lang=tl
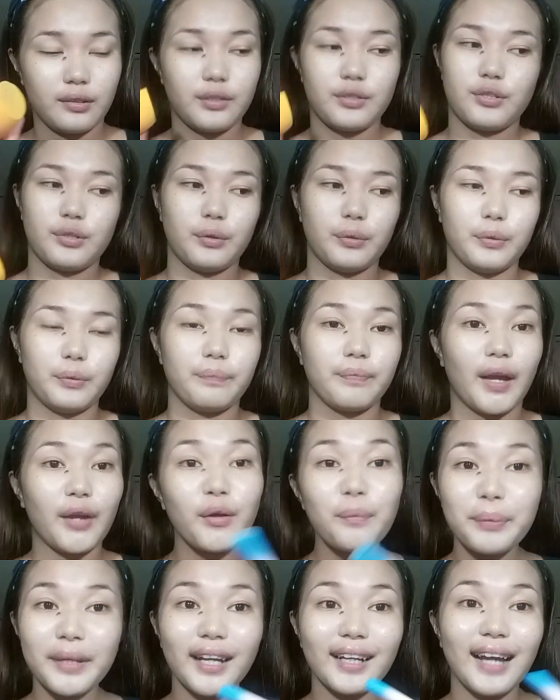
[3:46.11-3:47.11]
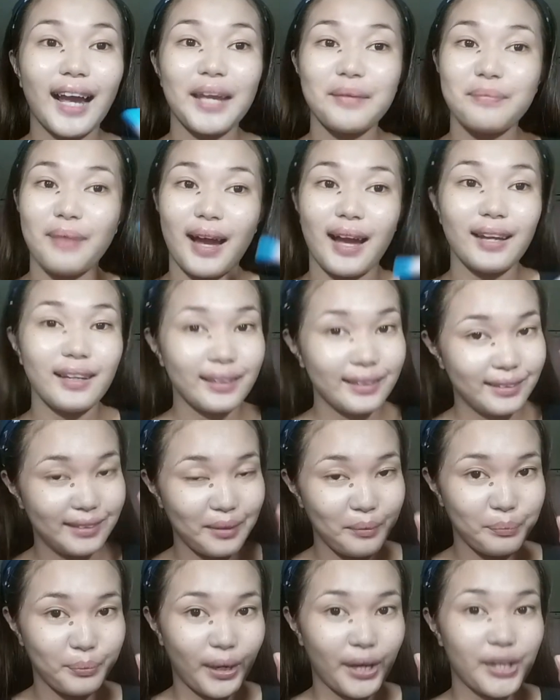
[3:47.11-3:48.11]
So, anong pinagkaiba
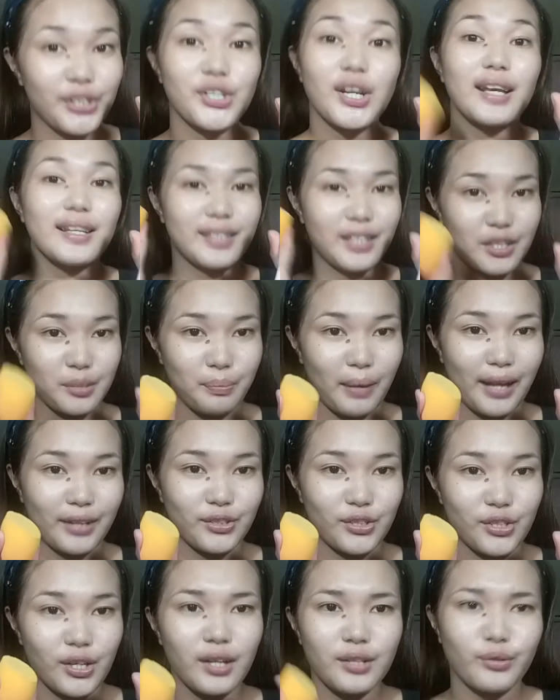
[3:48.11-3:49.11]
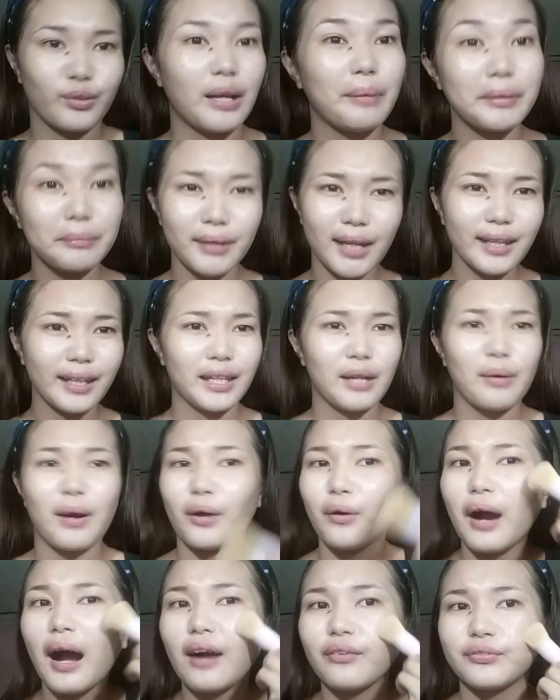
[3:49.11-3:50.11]
ng brush sa sponge? So, dapat palang ginawa
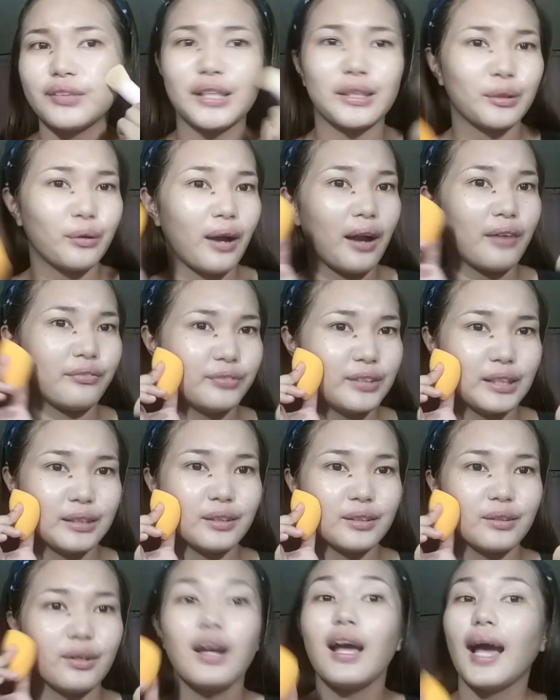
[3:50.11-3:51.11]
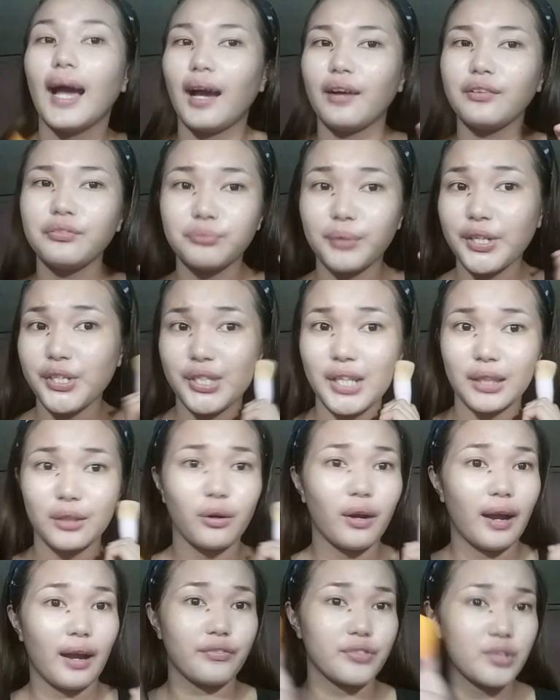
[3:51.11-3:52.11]
ko half dito, half dito, no? Half brush dito,
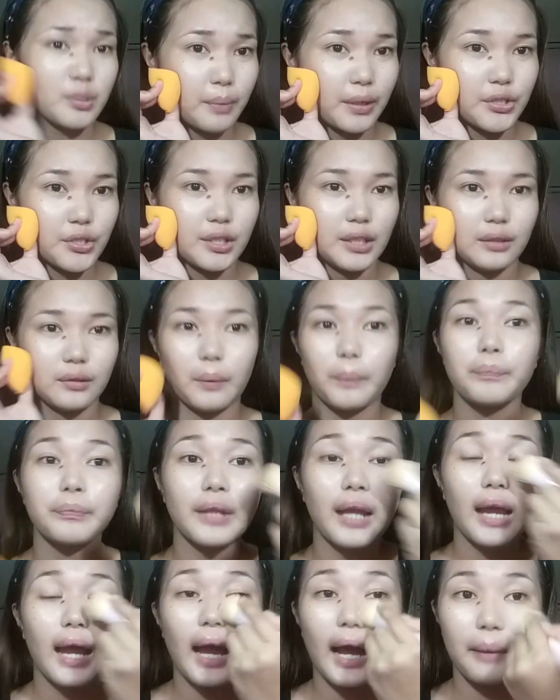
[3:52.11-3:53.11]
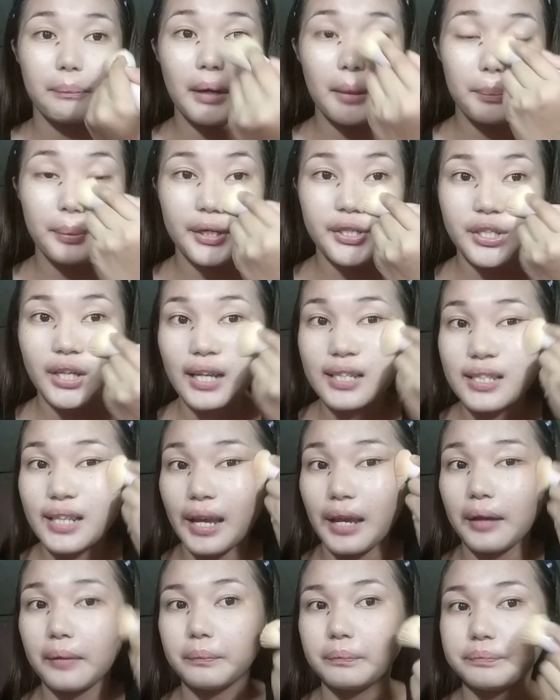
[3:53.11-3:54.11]
half sponge dito. Pag brush
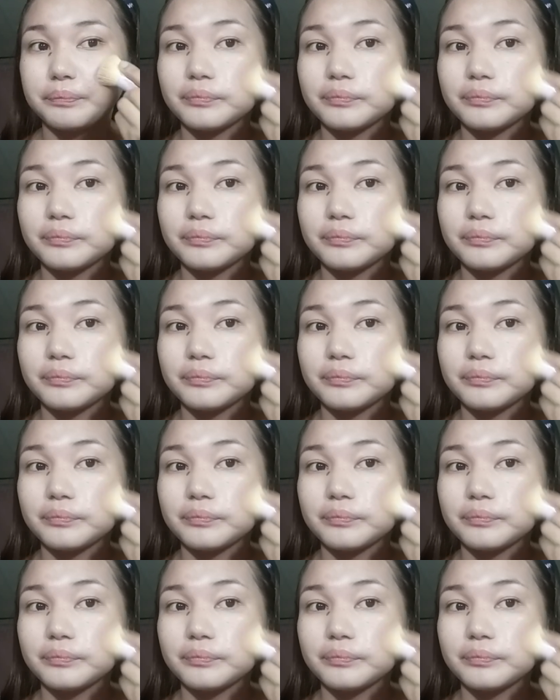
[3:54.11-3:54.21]
kasi,